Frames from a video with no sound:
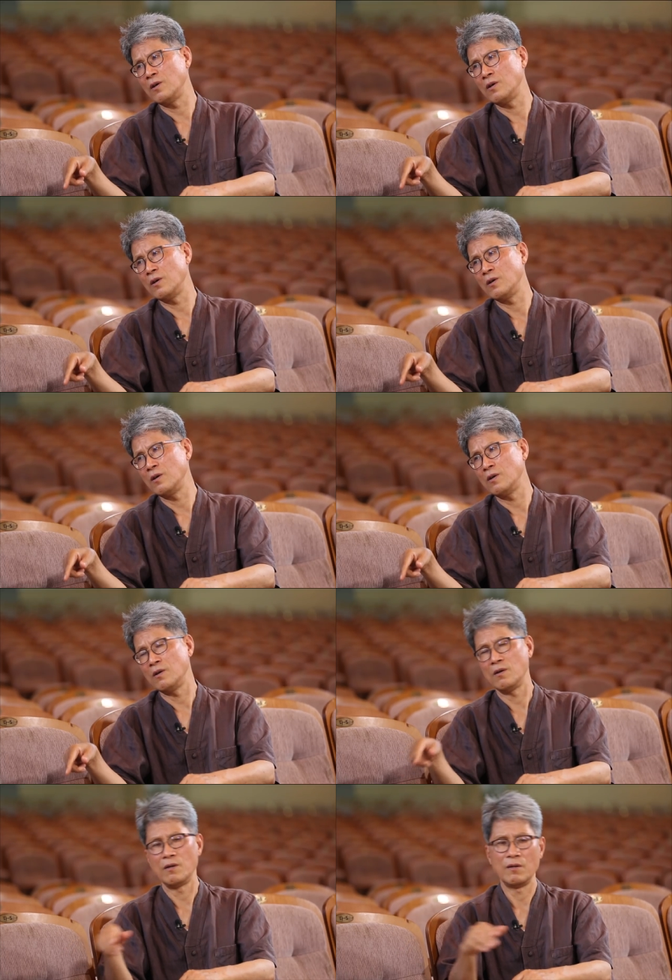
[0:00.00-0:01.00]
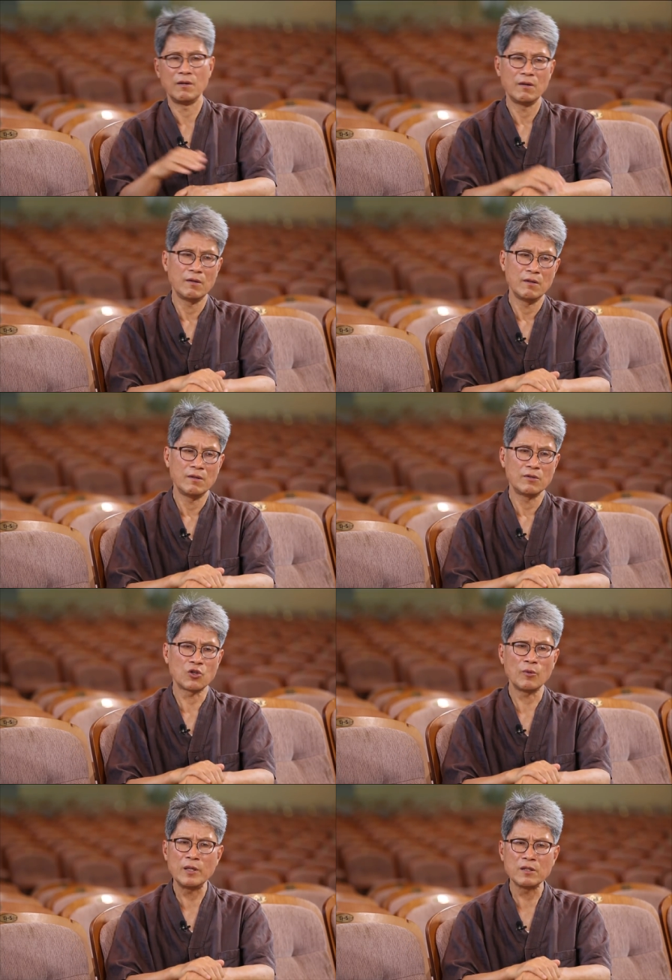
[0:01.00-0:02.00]
네.
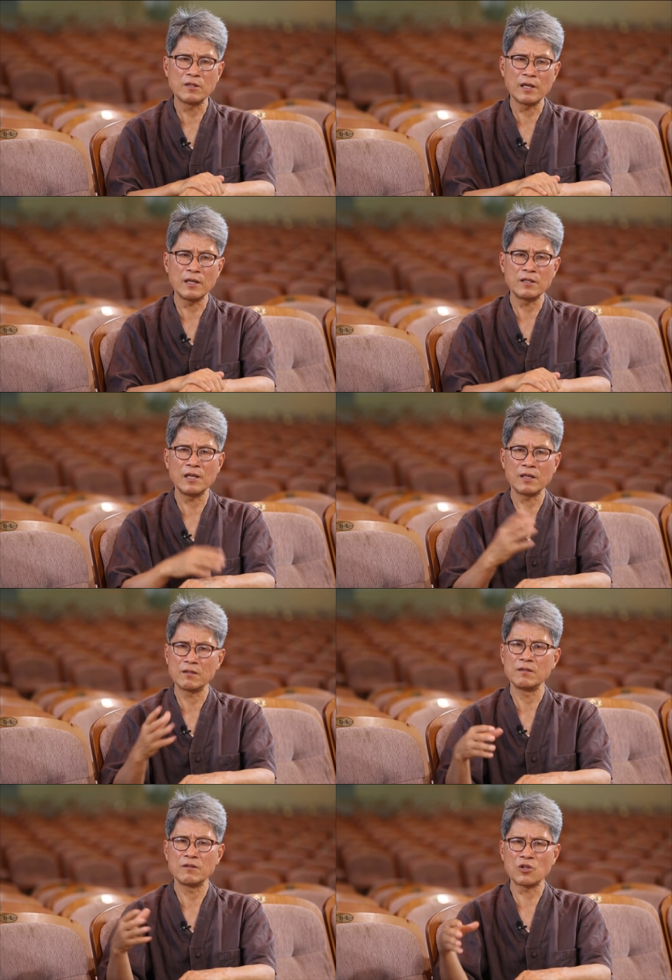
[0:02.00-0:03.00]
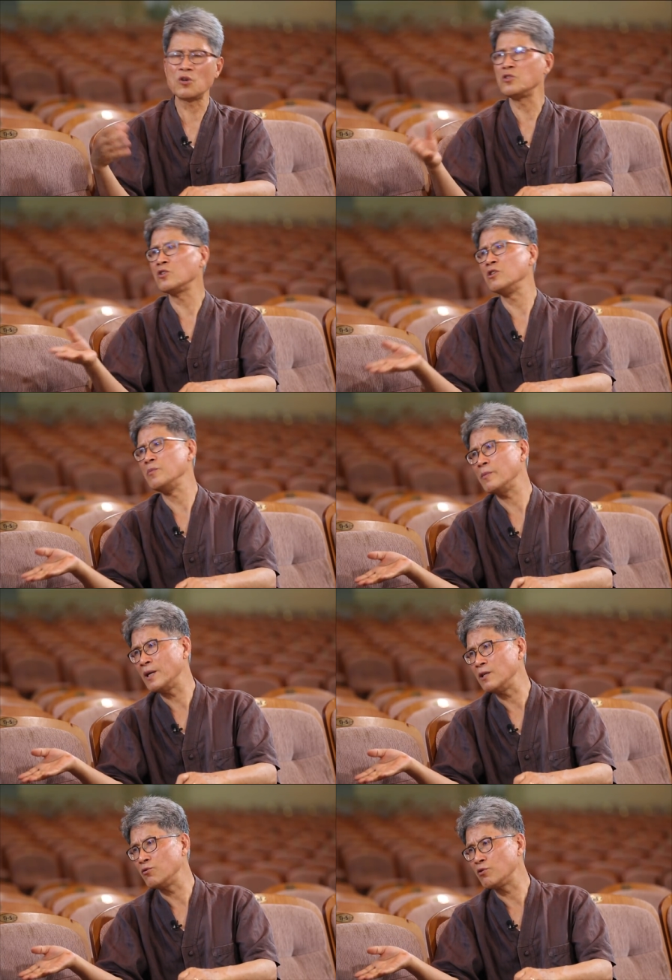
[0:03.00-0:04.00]
처음에는 그게 그냥 선언적
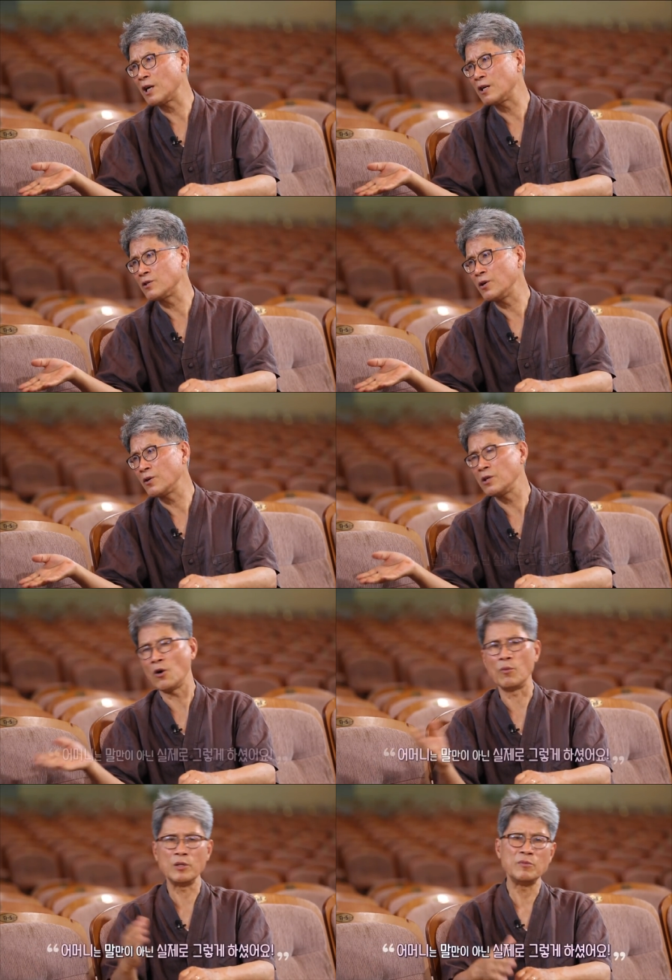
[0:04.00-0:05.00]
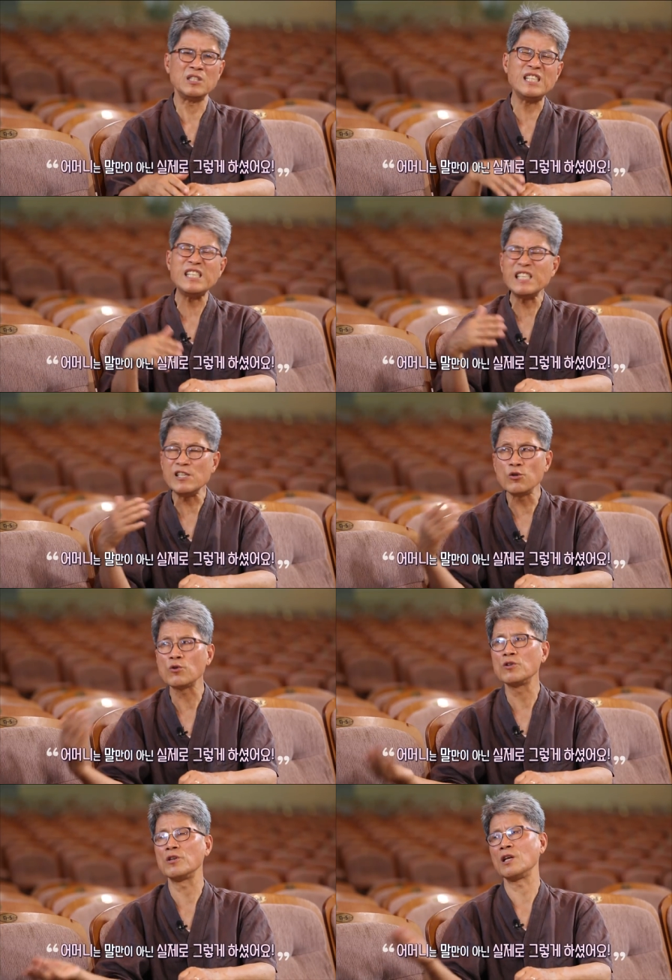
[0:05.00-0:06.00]
의미만 있는 줄 알았어요. 근데 어머님은
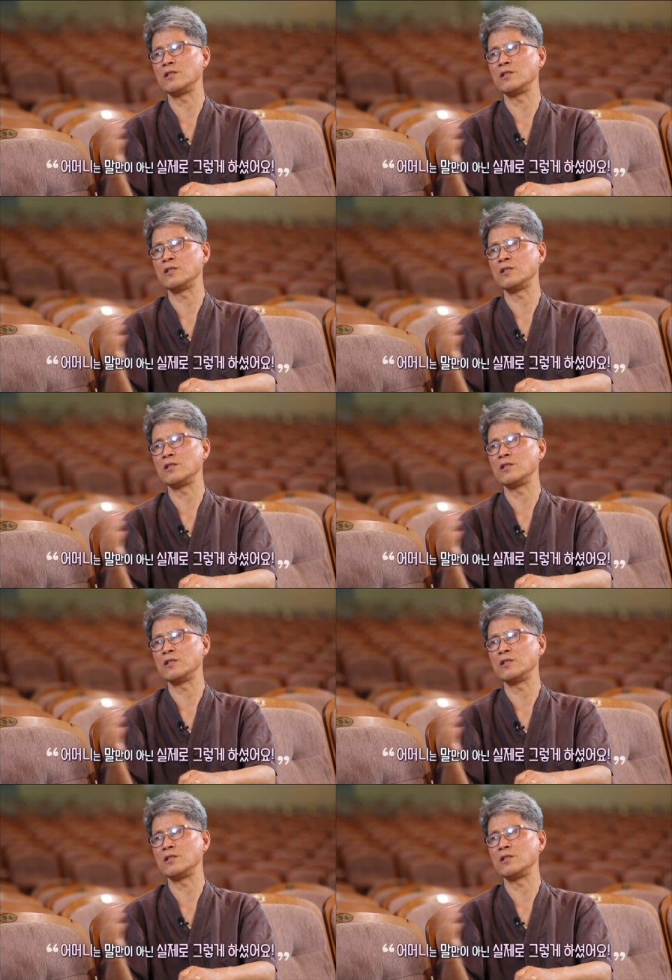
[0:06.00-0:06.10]
실질적으로 그렇게